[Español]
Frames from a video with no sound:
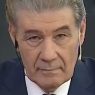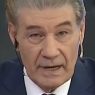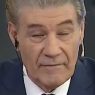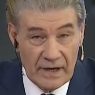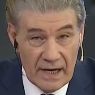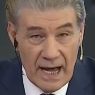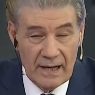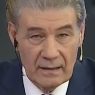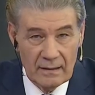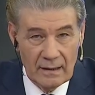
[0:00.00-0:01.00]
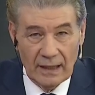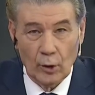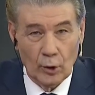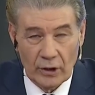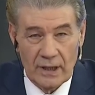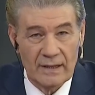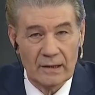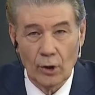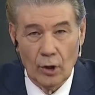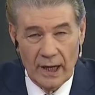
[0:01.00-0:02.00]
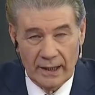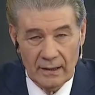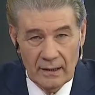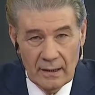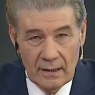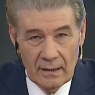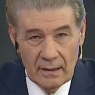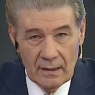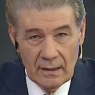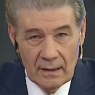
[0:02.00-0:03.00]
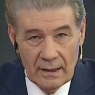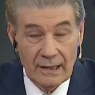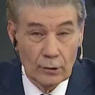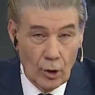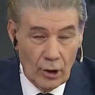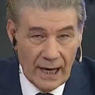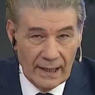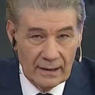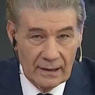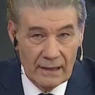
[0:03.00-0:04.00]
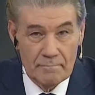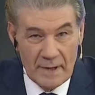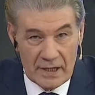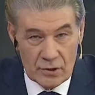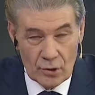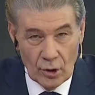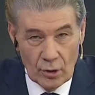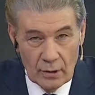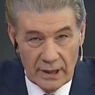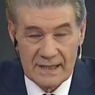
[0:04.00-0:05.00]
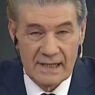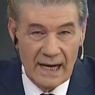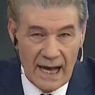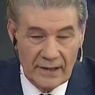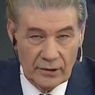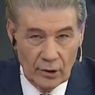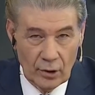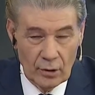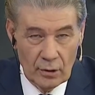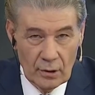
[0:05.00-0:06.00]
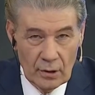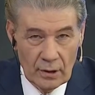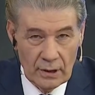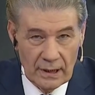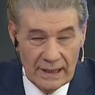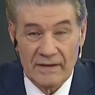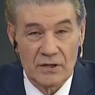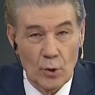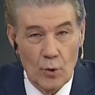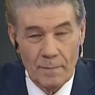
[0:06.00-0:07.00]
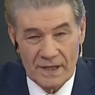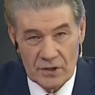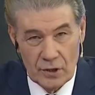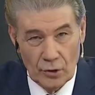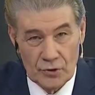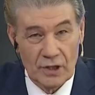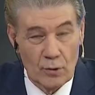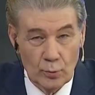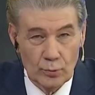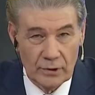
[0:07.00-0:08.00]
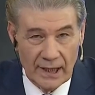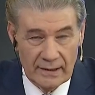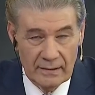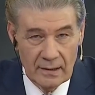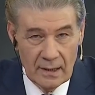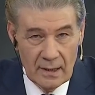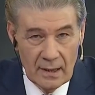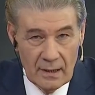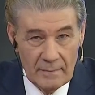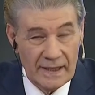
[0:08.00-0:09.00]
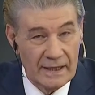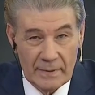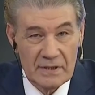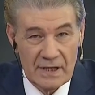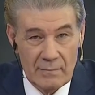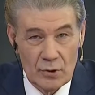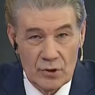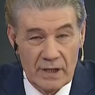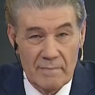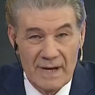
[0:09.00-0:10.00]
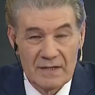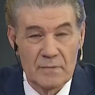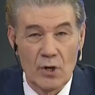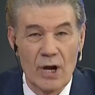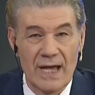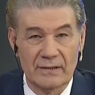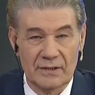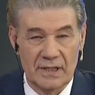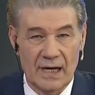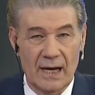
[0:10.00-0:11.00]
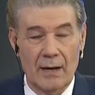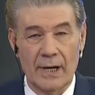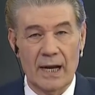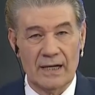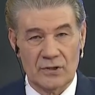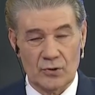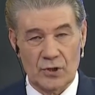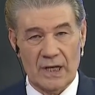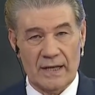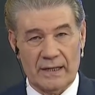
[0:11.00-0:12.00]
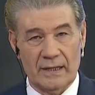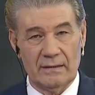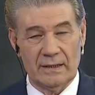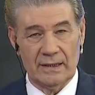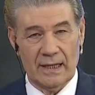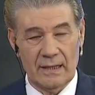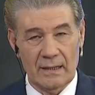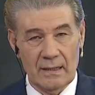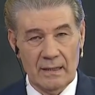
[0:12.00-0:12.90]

para frenar la corrida del dólar. El dólar, el peso, el salario, la desocupación se juntan para que pensemos que más violencia habrá en la sociedad argentina.